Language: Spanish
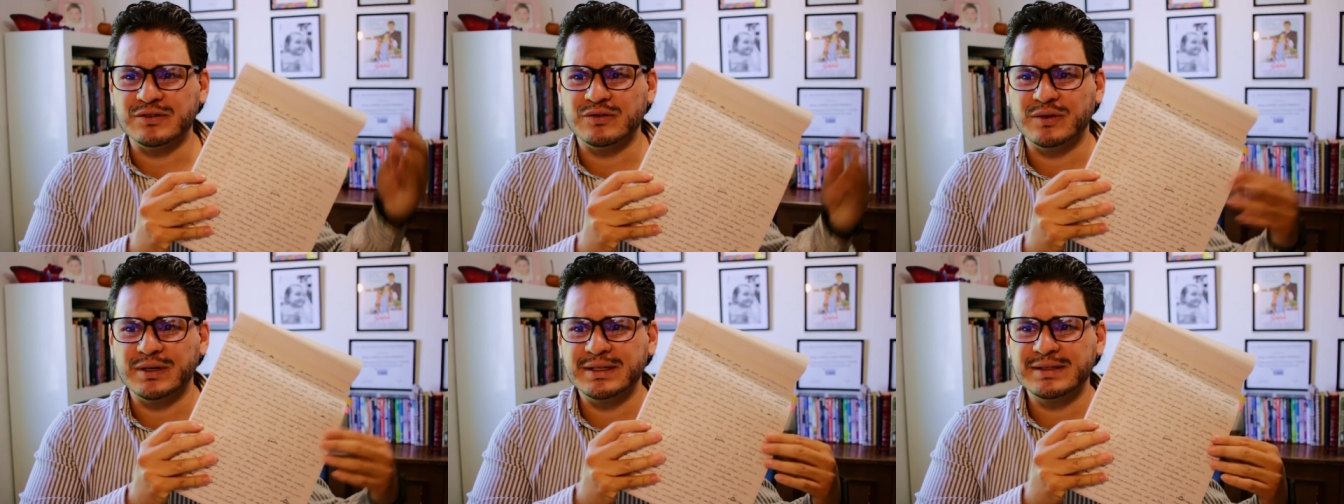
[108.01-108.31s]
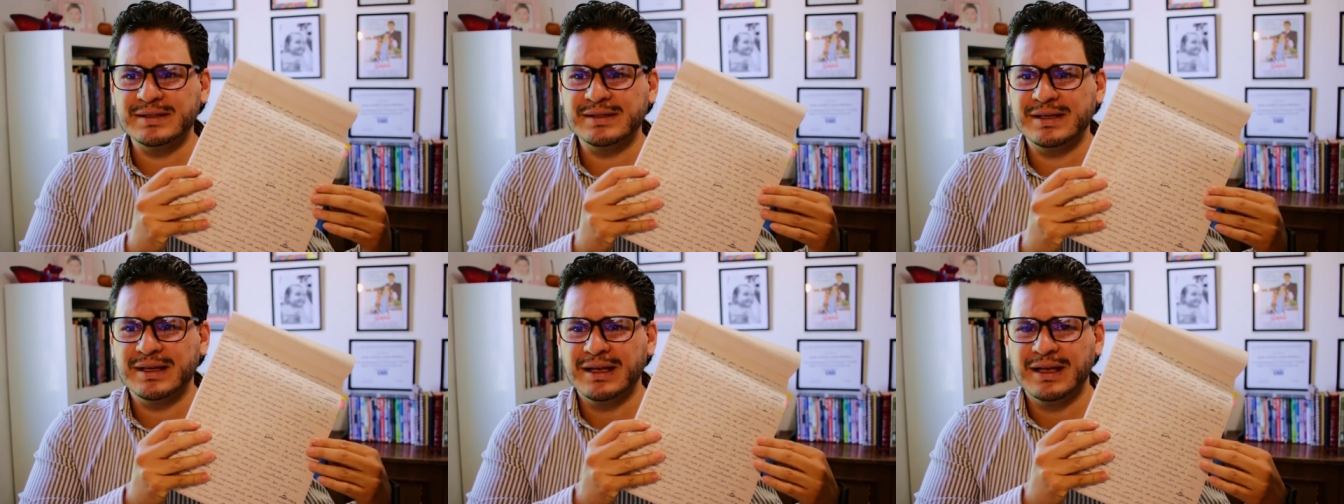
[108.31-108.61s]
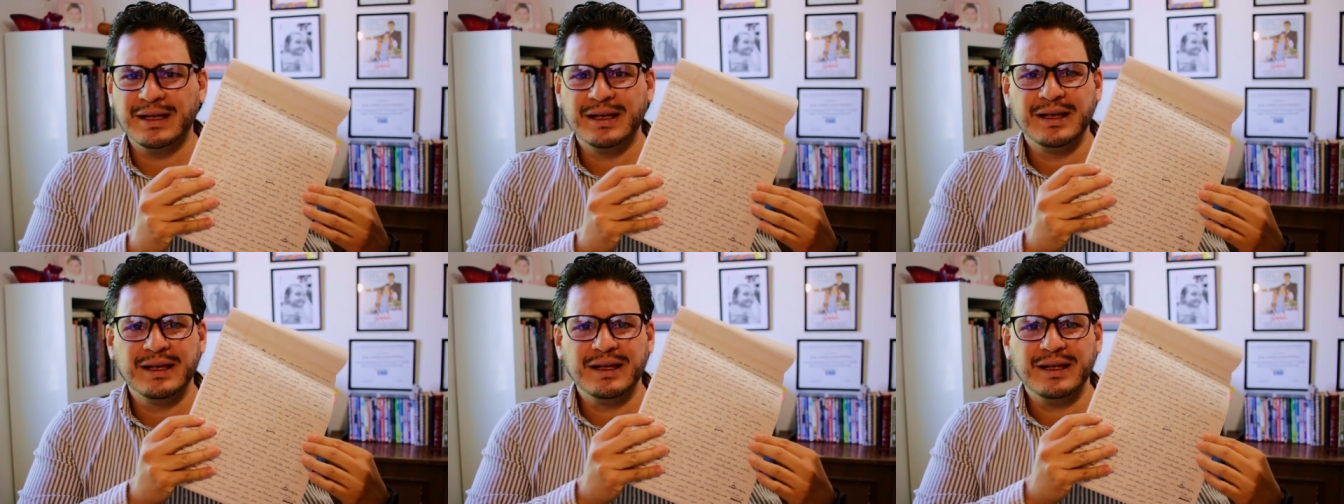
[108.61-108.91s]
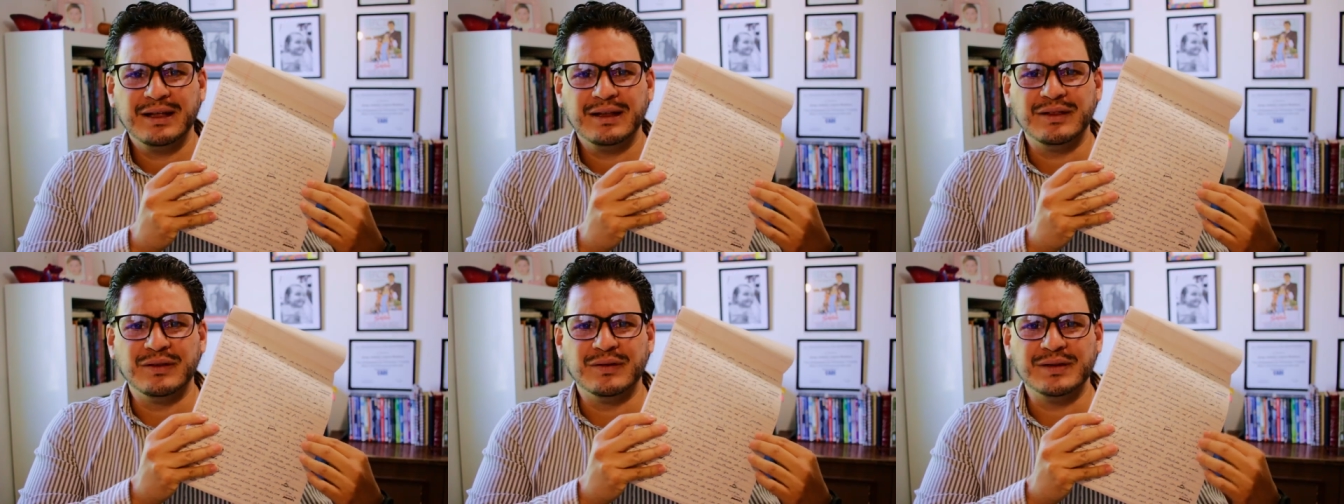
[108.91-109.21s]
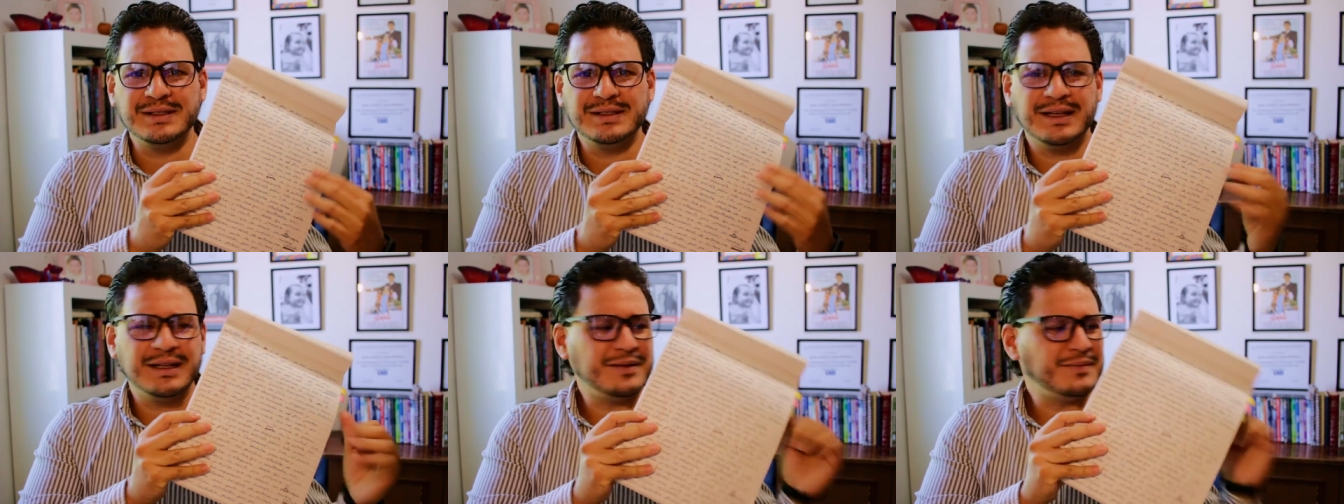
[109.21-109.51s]
No es, no
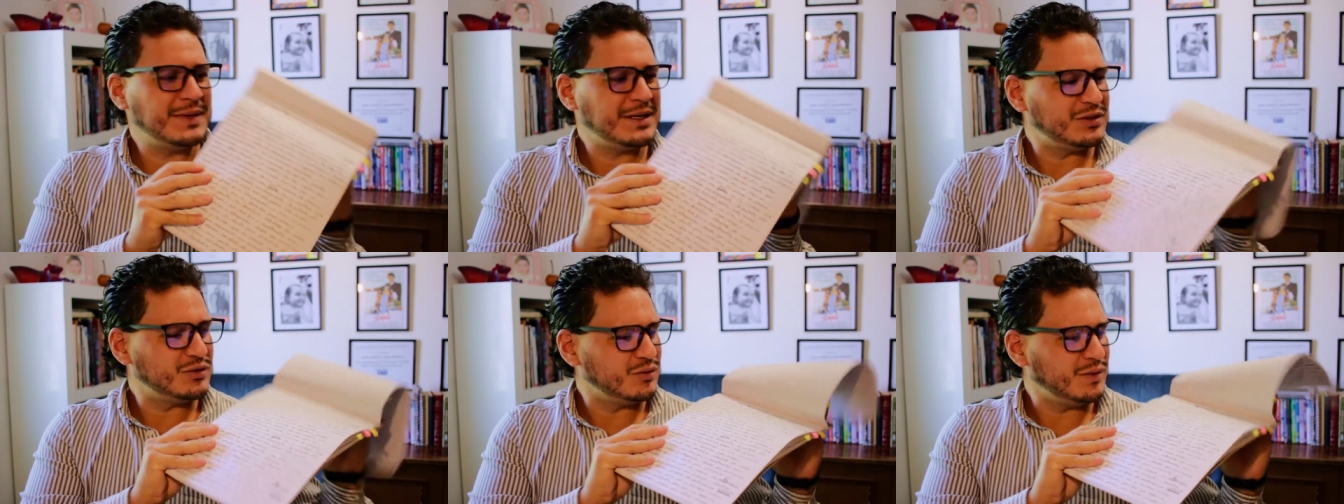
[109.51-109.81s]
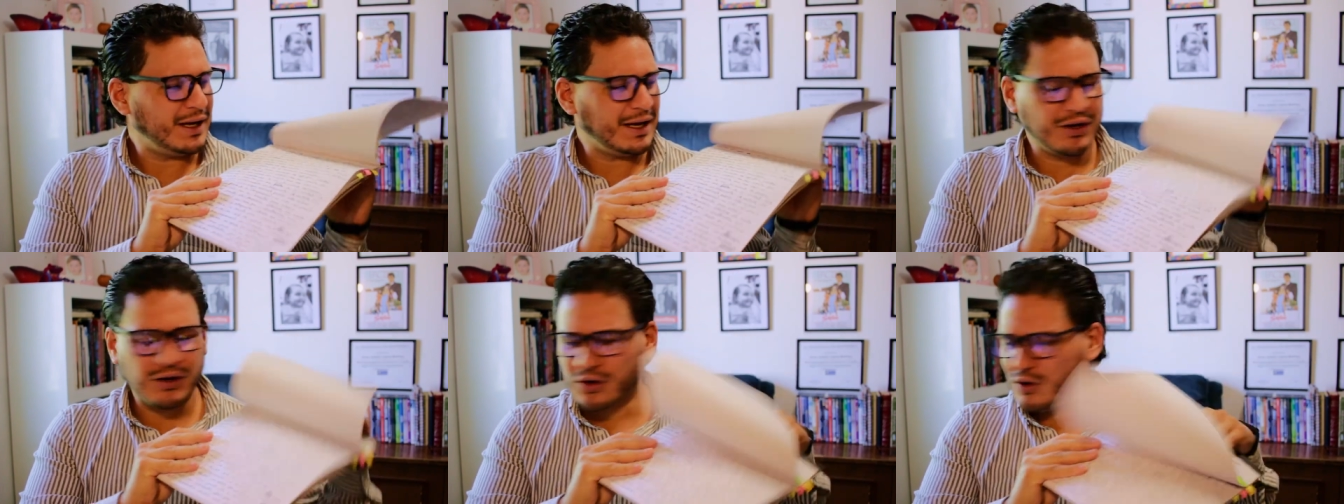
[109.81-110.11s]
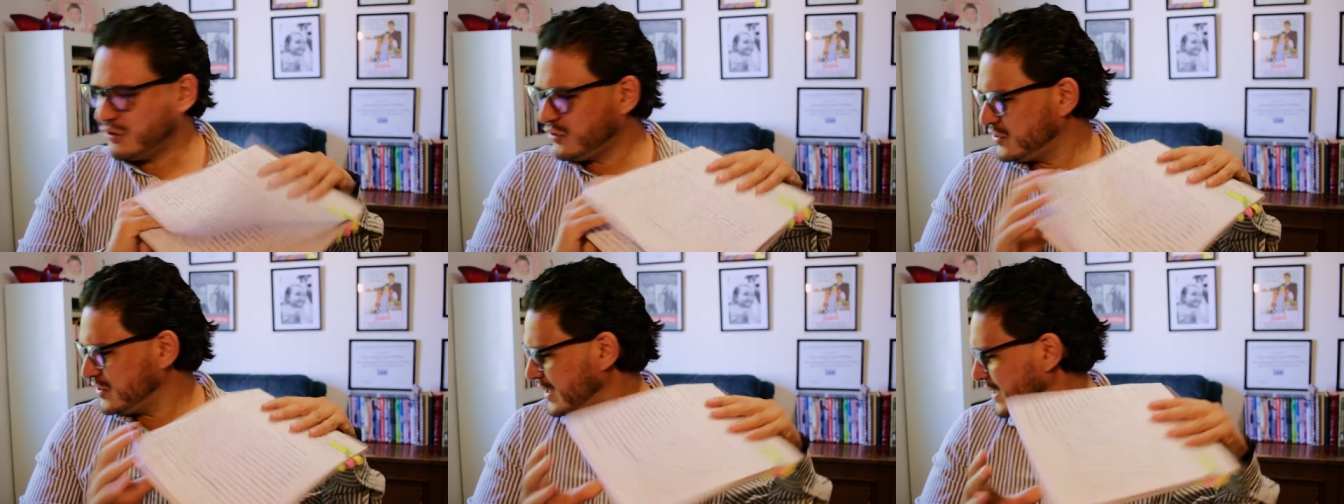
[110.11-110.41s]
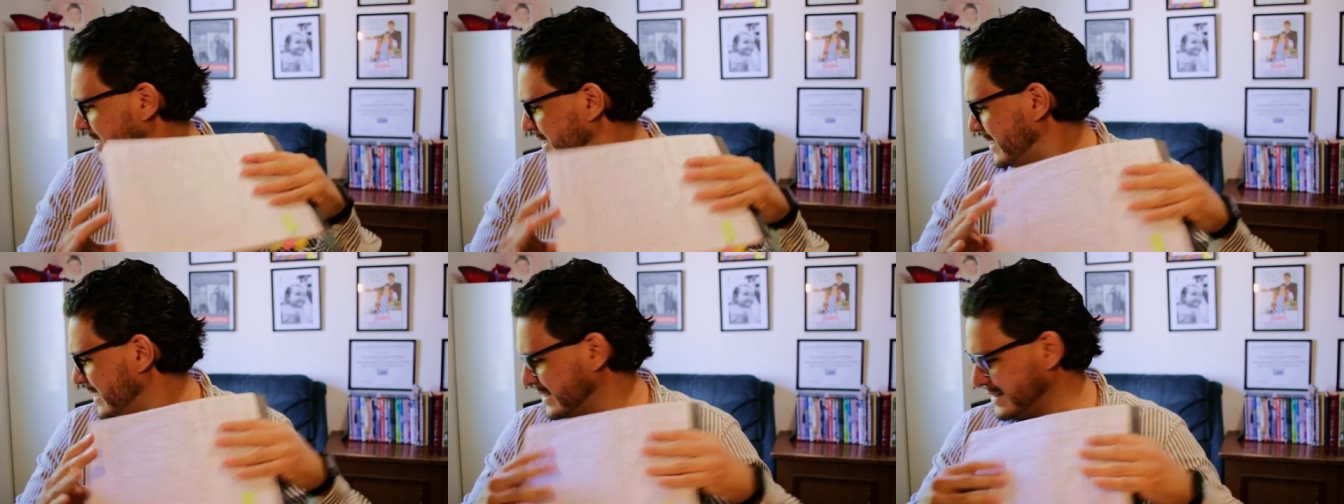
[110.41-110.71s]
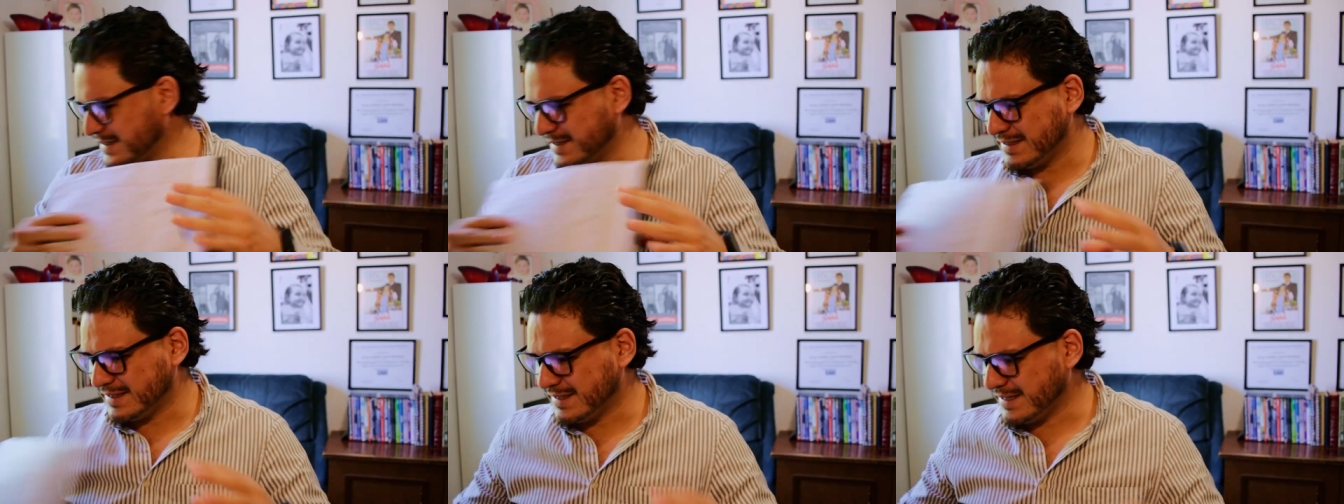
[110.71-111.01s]
es nada más una cosa.
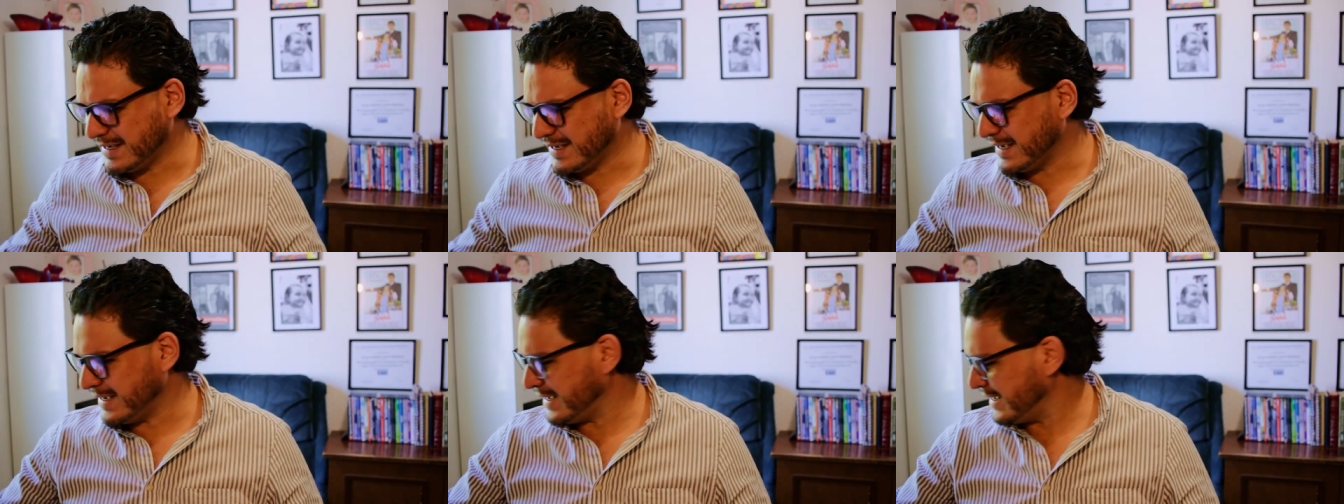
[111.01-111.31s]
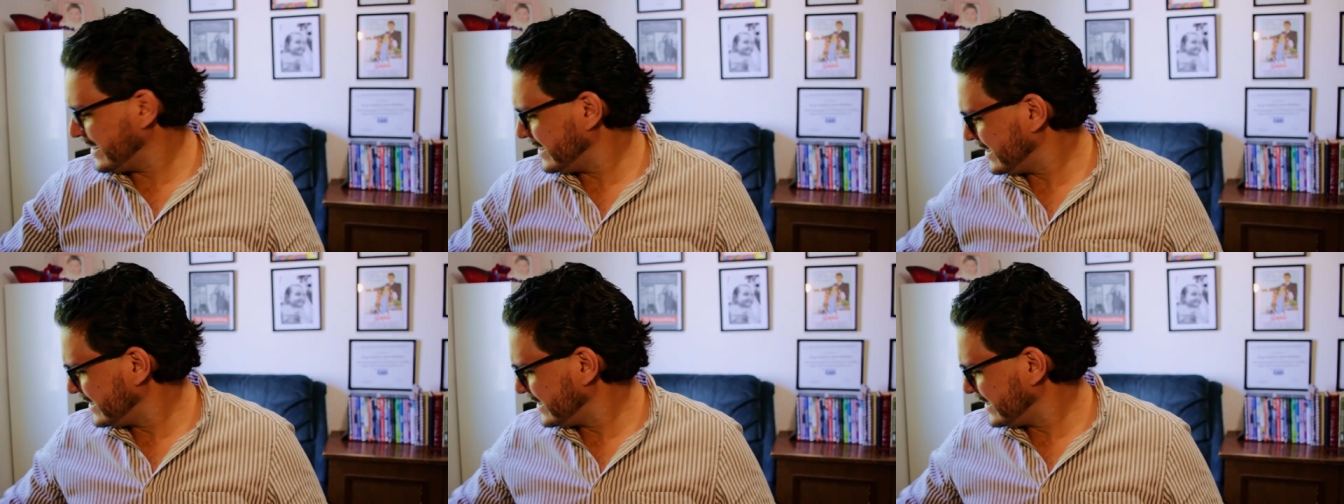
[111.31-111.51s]
Este,